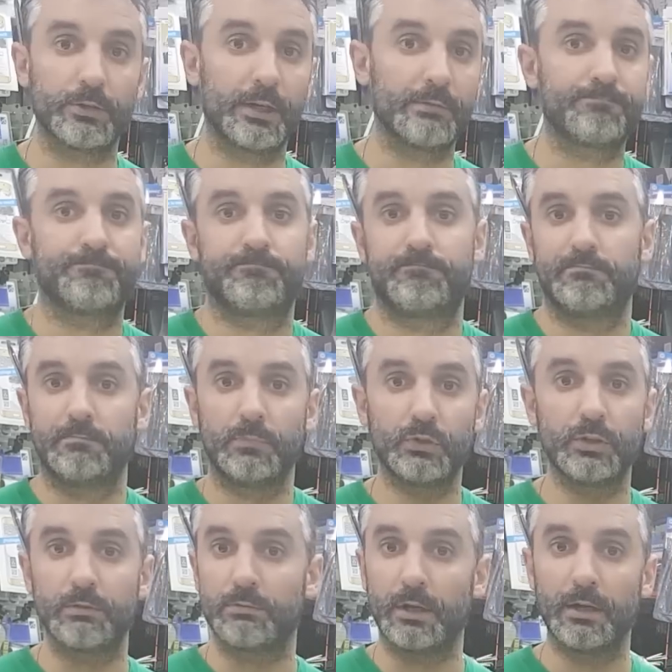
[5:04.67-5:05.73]
sea,
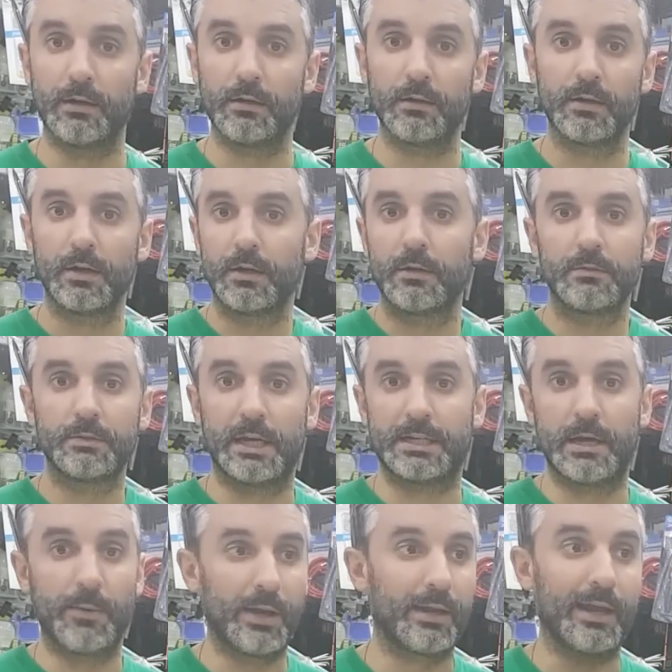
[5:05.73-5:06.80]
no sé, o sea, ya
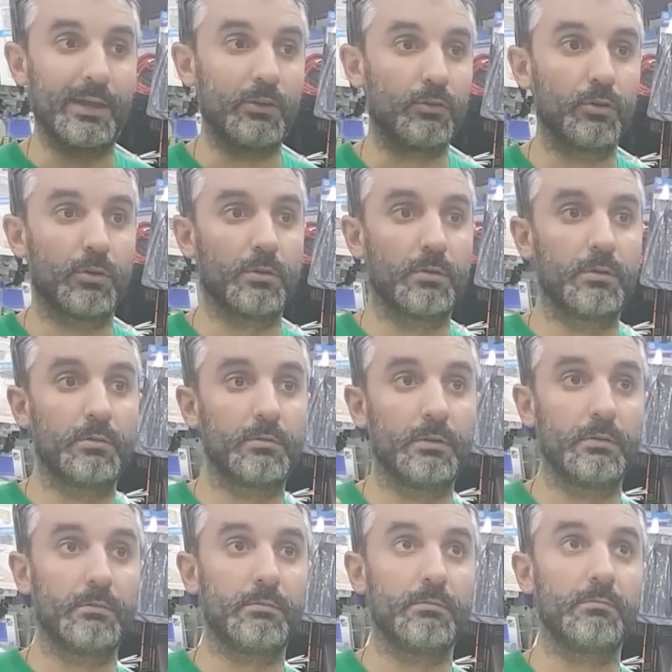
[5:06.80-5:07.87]
sabéis que yo,
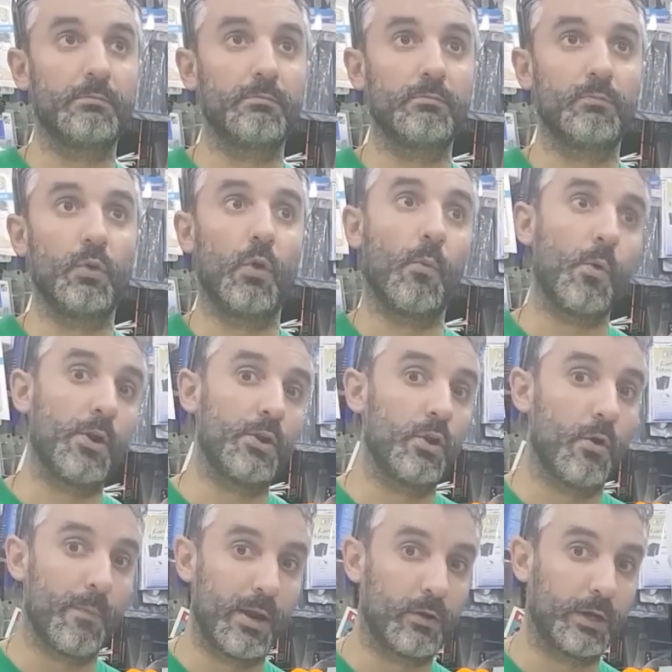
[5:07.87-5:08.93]
mm, lo bueno y
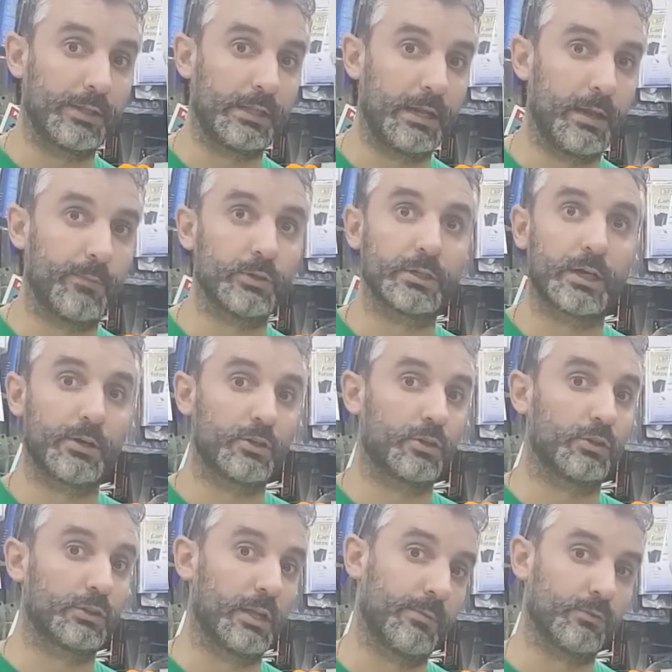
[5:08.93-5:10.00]
lo malo que tenemos es que
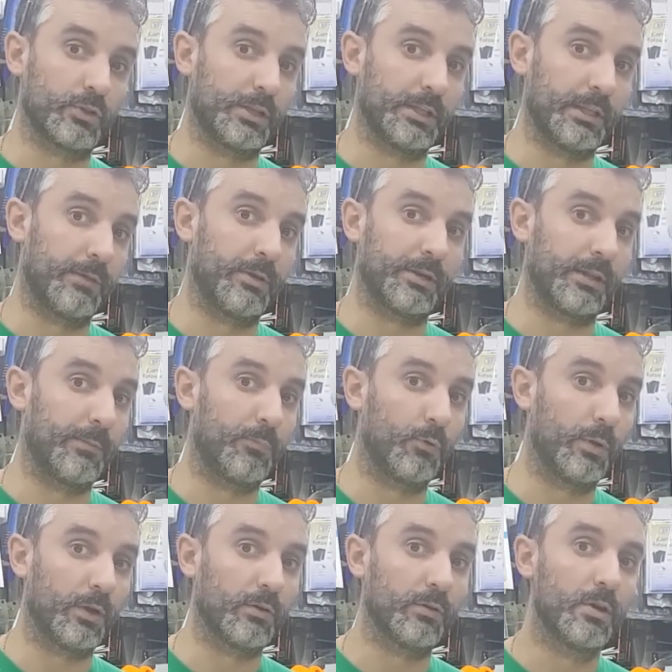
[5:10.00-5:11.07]
nosotros tenemos una tienda abierta al
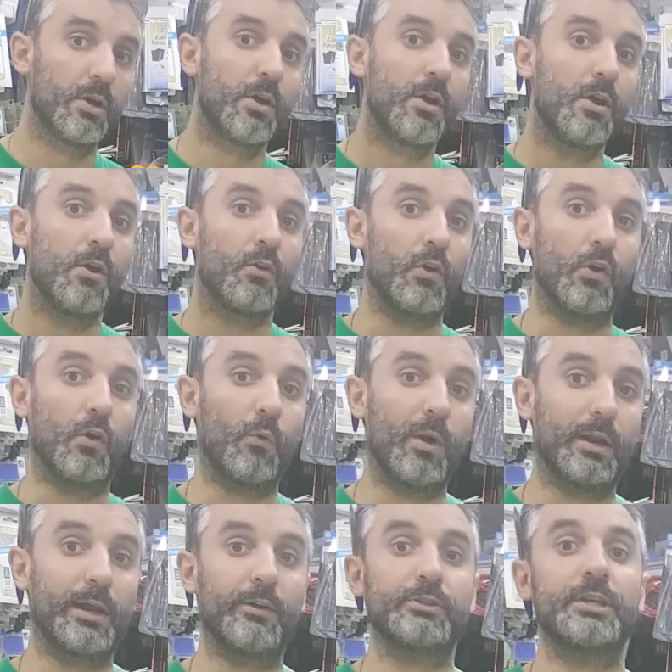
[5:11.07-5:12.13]
público. Con lo
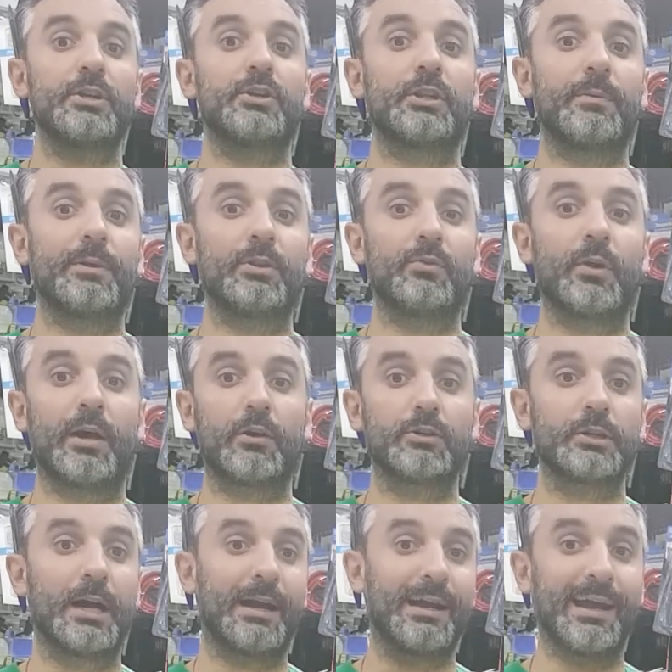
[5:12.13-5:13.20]
cual, claro, si yo te vendo una
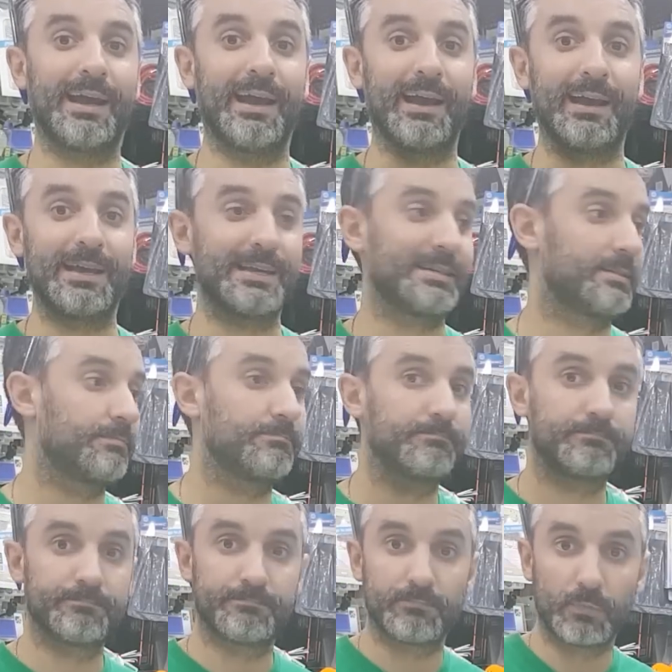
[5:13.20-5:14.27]
cosa que es,
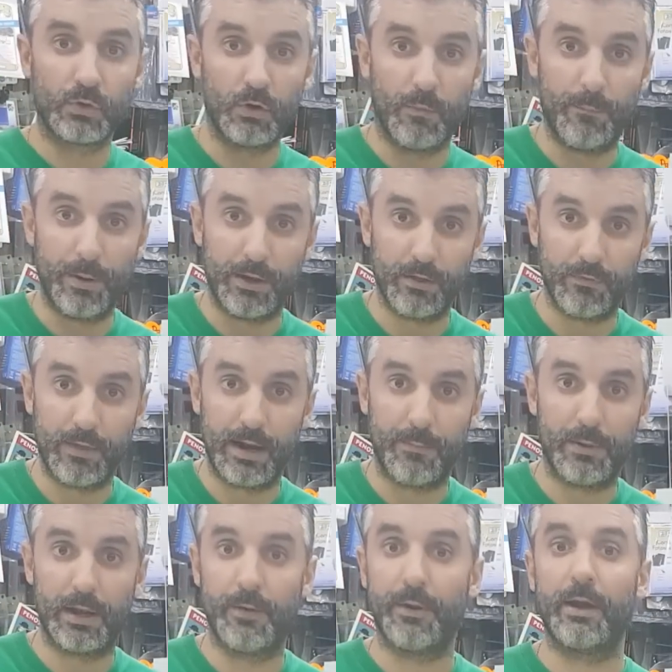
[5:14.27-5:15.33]
con perdón de
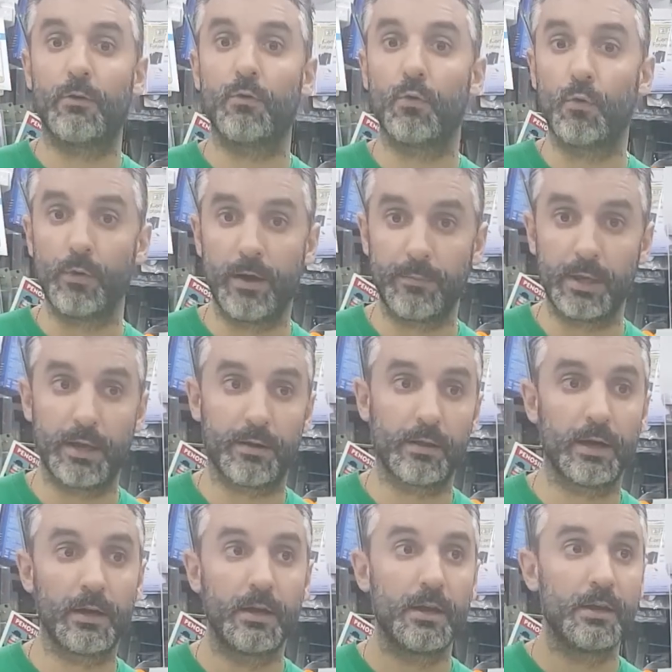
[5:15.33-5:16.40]
la palabra, una
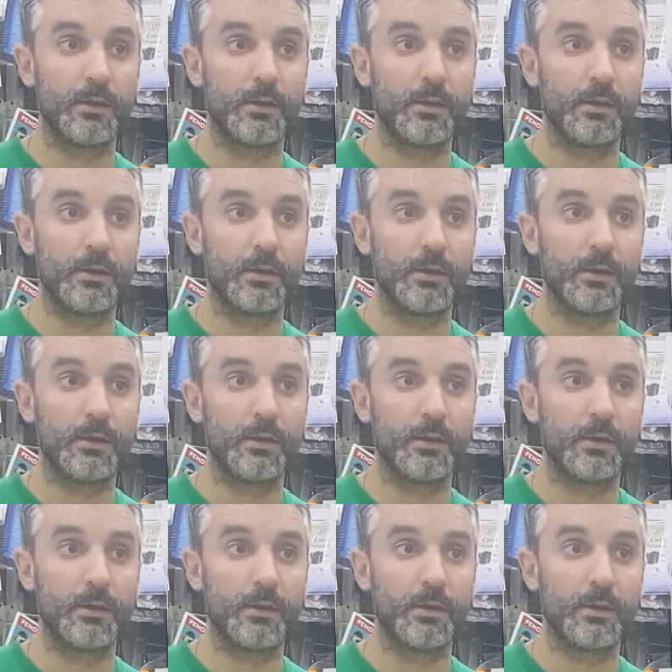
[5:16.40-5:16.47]
mierda,